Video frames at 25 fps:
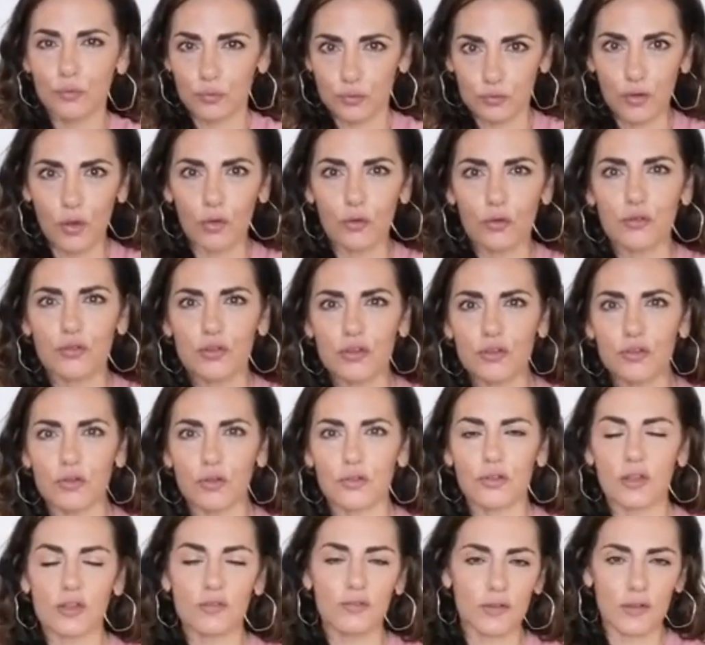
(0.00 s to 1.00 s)

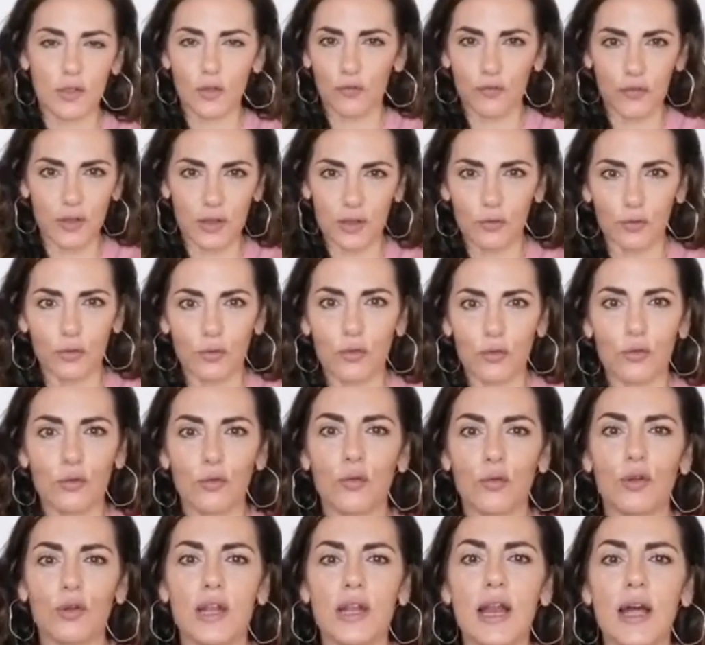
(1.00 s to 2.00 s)
j'enregistre cette vidéo, enfin
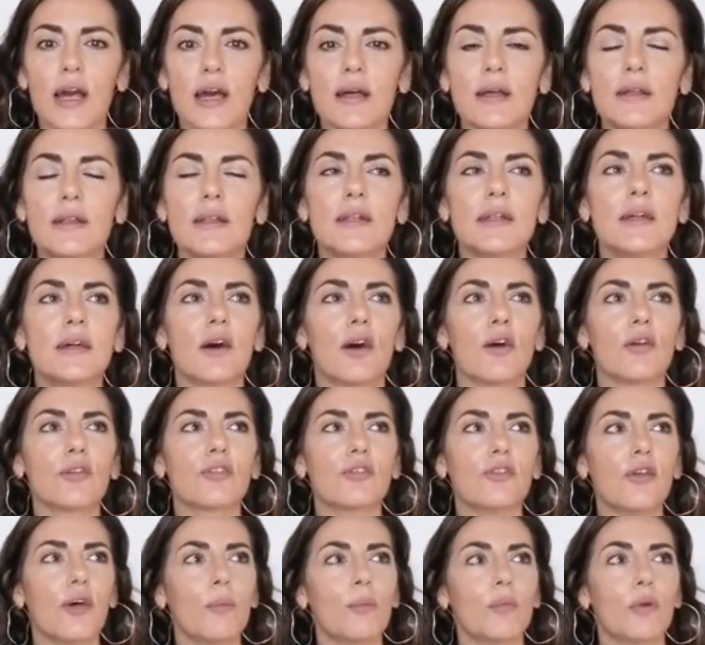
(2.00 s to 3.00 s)
qu'on est là
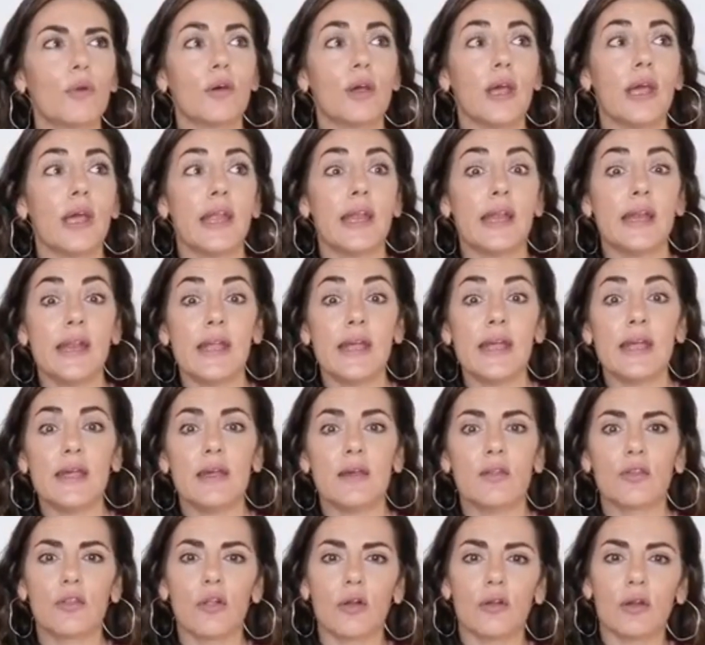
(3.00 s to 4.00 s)
ensemble, elle
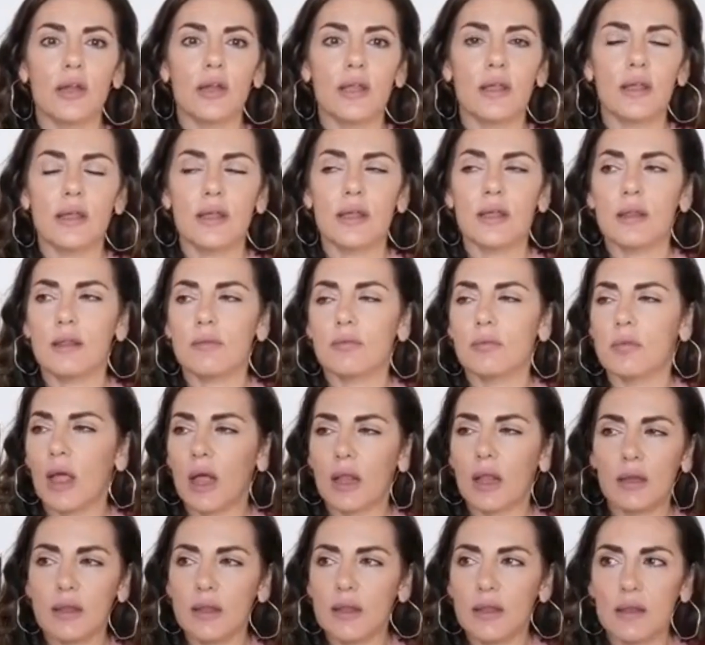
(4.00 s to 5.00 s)
est dans les
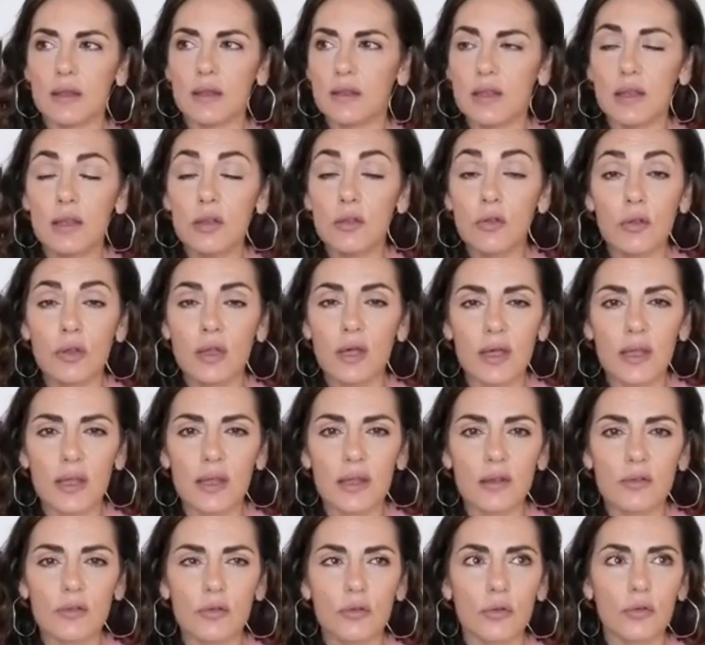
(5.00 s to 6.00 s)
derniers 10
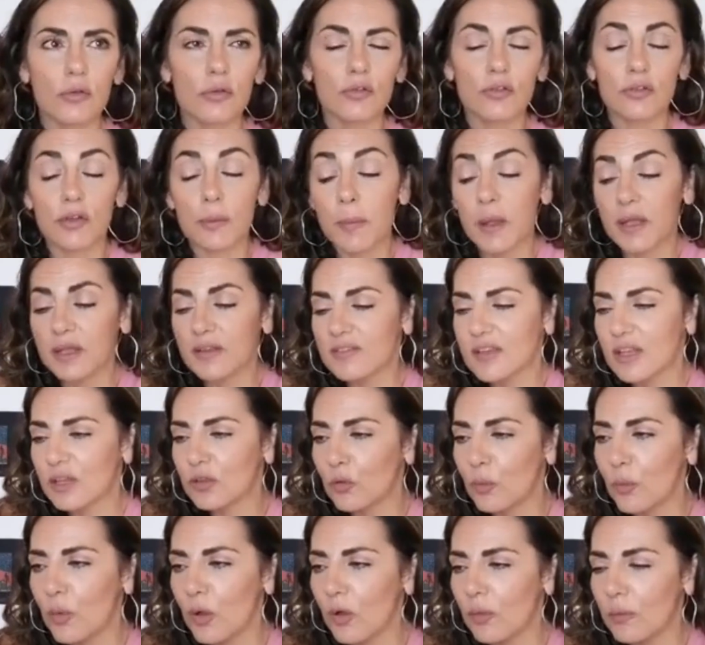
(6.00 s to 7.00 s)
degrés de, je sais pas
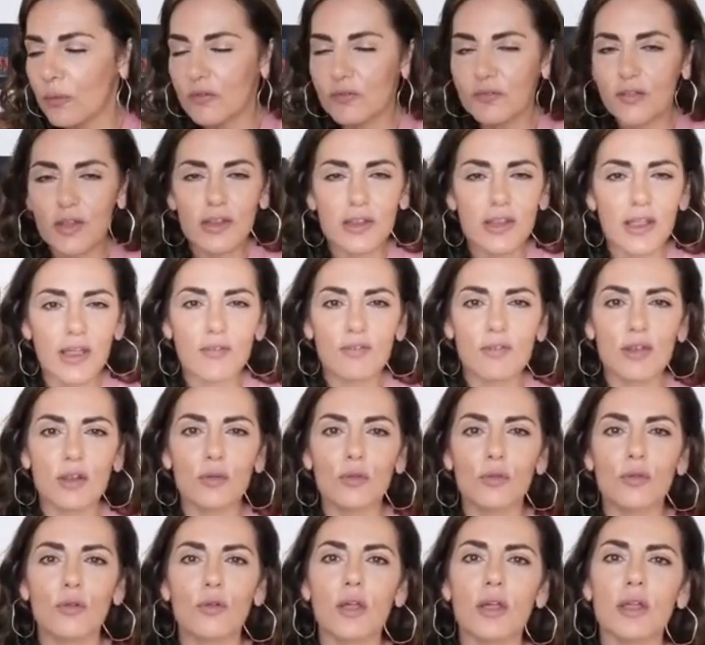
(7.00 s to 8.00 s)
exactement, 21,
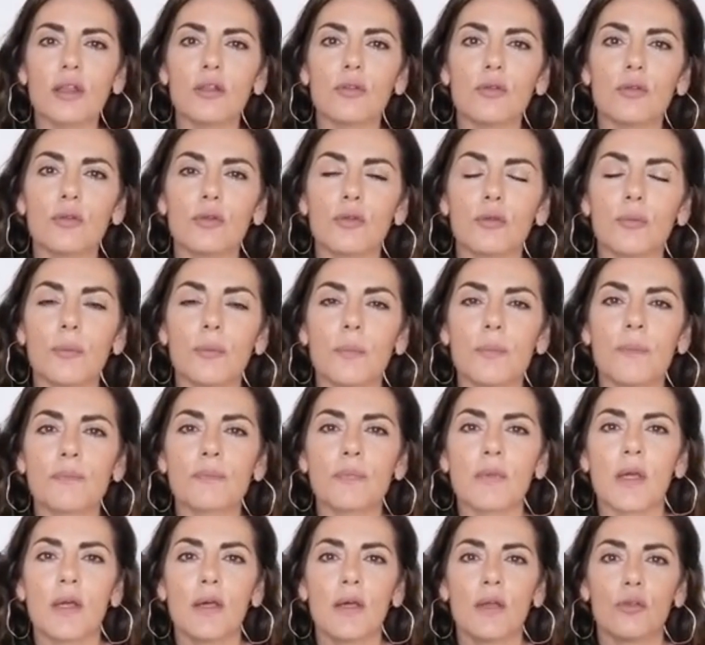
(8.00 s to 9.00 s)
22 degrés de,
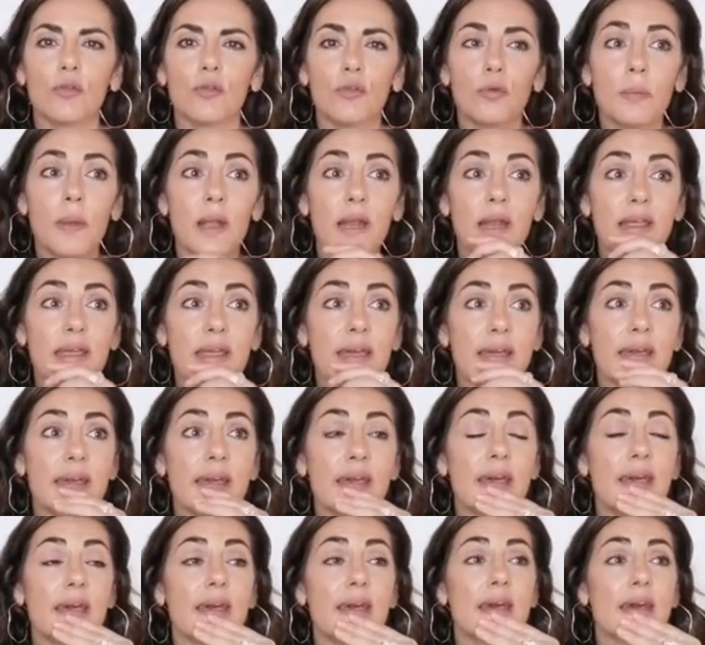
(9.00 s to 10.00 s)
du
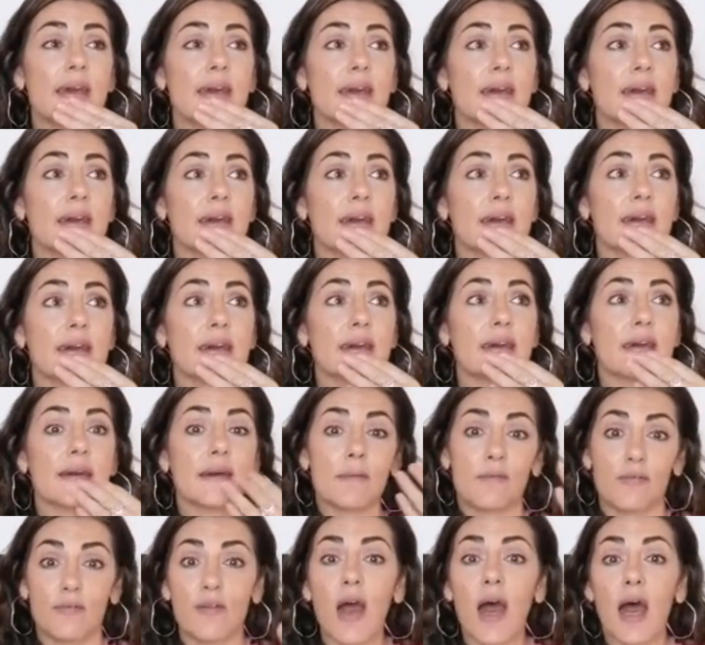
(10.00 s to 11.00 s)
bélier, euh,
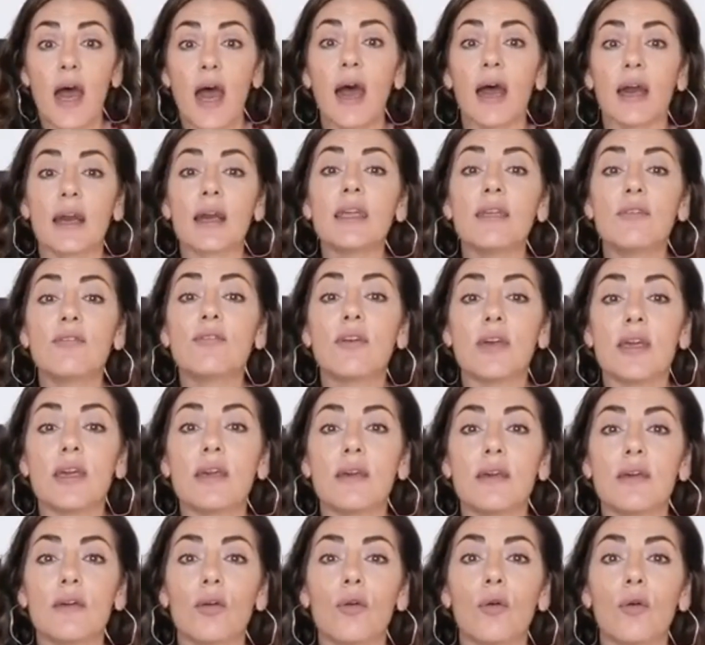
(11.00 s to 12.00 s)
va
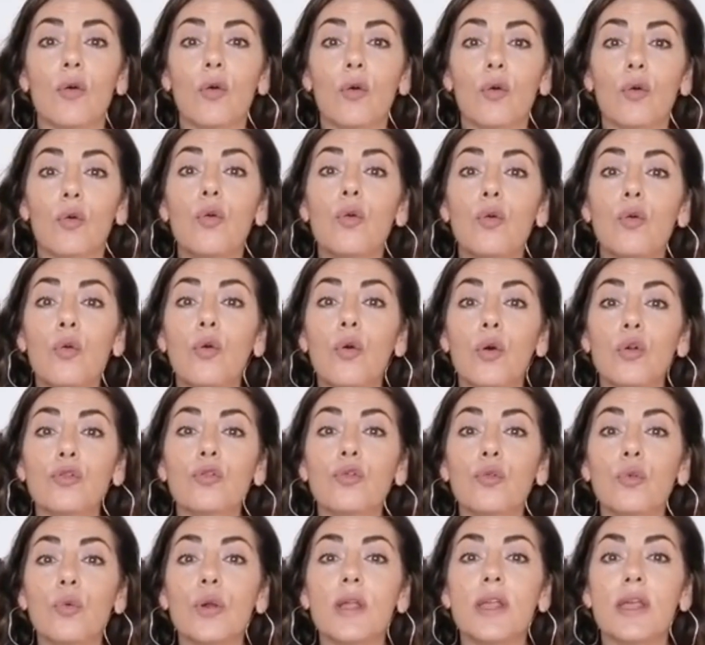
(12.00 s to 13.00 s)
arriver au cours
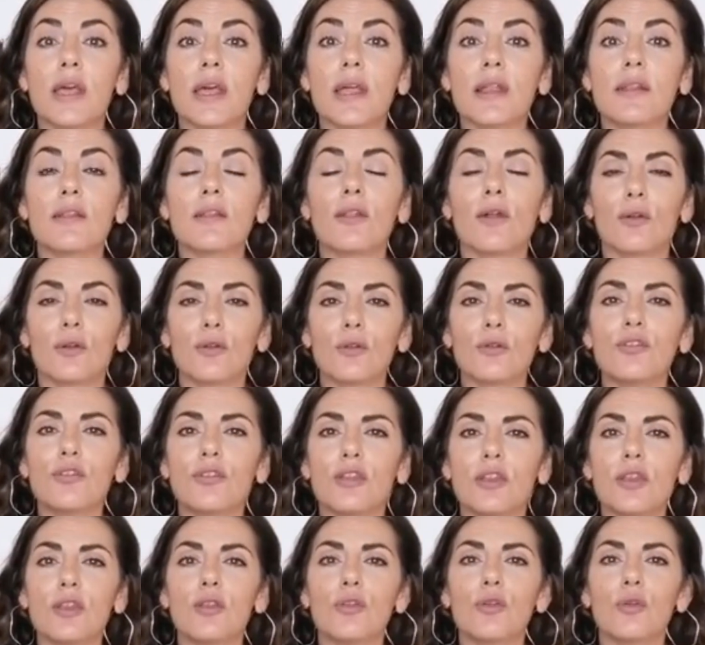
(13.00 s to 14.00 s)
du week-end dans le
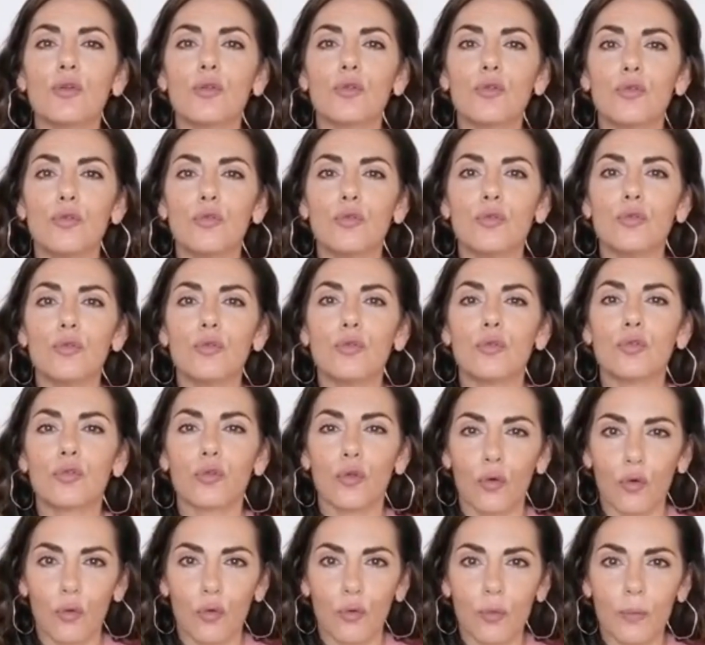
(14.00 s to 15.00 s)
signe du
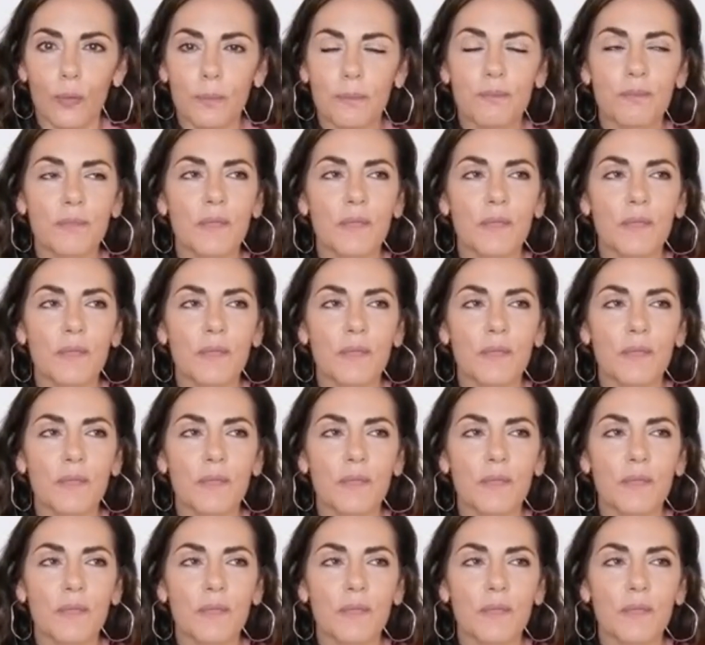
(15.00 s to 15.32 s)
taureau.